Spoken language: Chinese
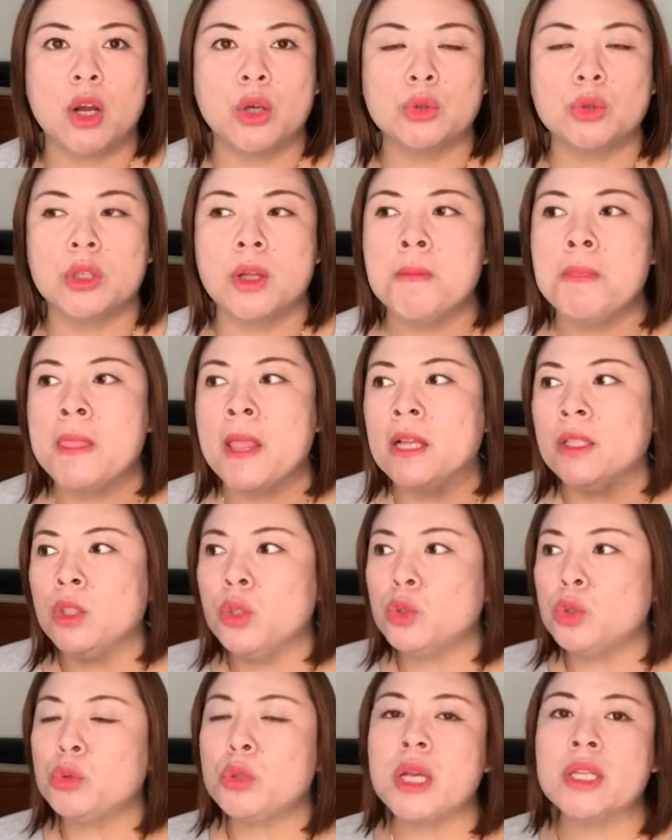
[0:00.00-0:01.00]
然后说，
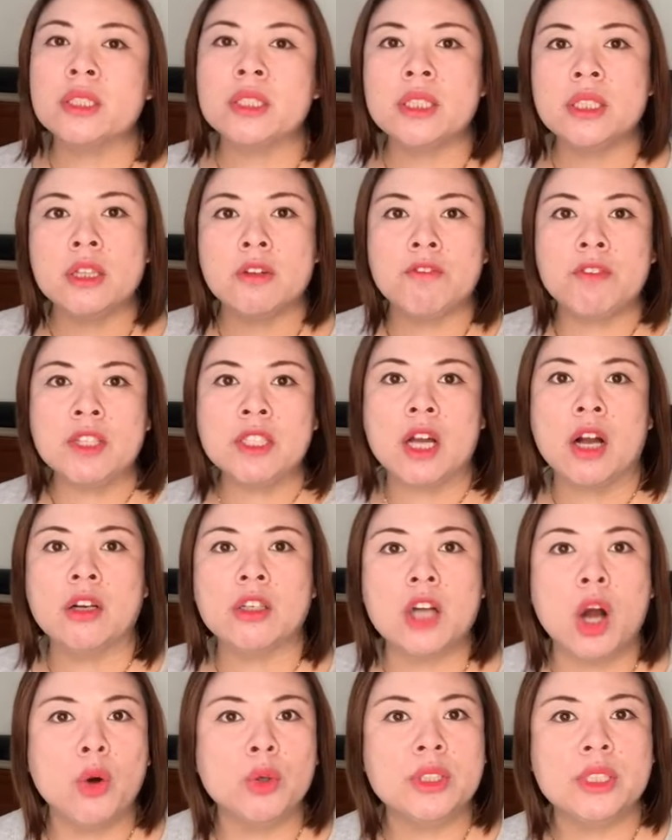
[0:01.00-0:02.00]
你就算是一个非常
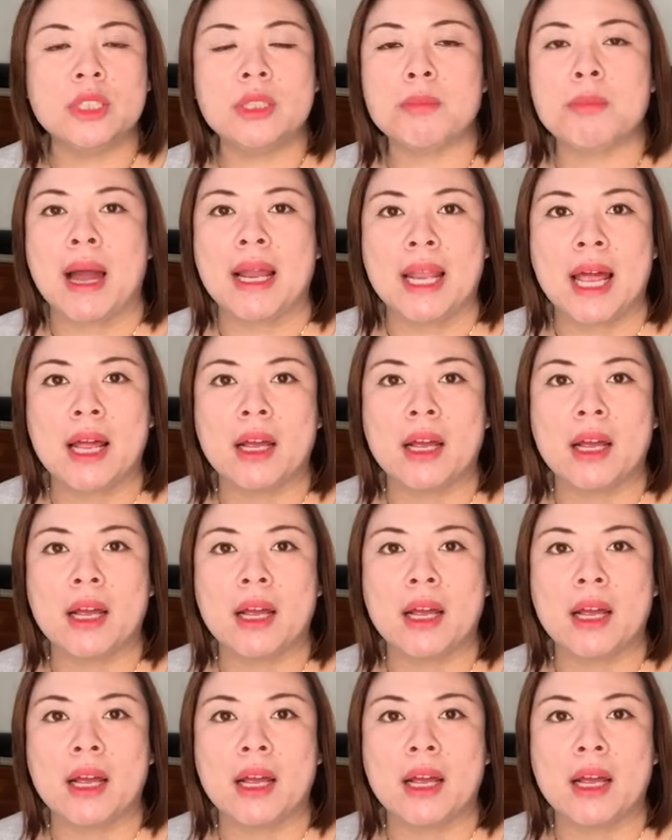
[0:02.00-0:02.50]
高级的马拉